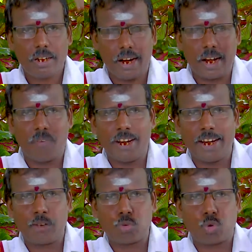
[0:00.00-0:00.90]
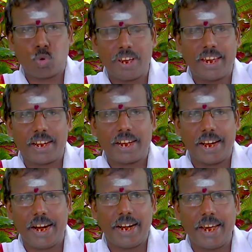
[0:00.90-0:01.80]
கணவனின் துண்ணிய
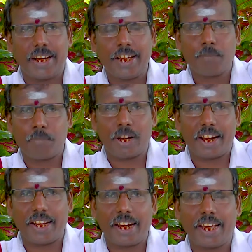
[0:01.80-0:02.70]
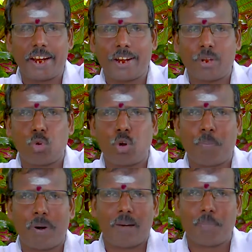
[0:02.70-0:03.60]
கேளீர் பிறர் இல்லை என்றது ஒரு
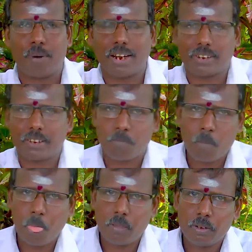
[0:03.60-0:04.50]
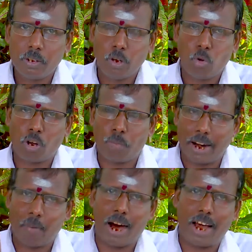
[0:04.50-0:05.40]
பழம்பாட்டு ஒரு
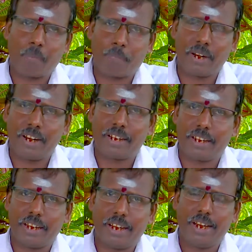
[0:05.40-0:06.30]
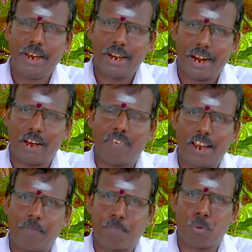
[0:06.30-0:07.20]
மணமான பெண்ணுக்கு
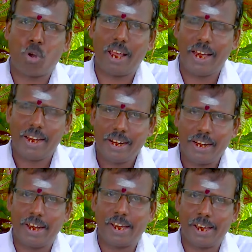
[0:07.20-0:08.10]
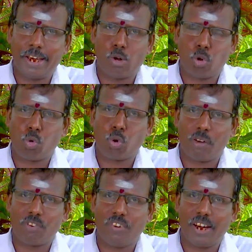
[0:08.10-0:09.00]
கணவனைப் போல நெருங்கிய ஒரு
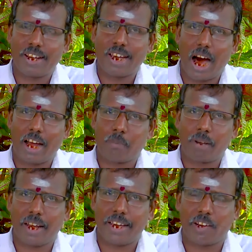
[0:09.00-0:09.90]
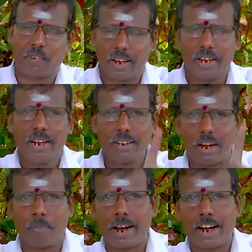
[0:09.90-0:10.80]
உறவு வேறு யாரும் இல்லை என்று
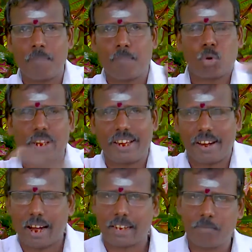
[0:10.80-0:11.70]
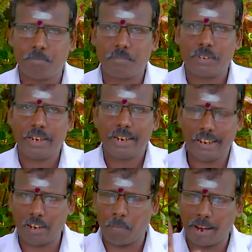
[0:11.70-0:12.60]
தமிழர்கள் போதிக்கிறார்கள்
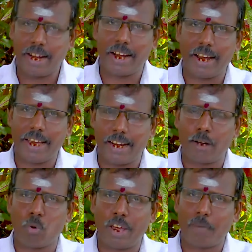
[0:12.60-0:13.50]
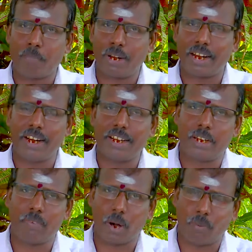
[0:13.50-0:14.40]
இந்த மனநிலை எங்களுடைய
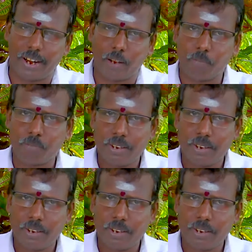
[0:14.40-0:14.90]
பெண்களுக்கு வர வேண்டும்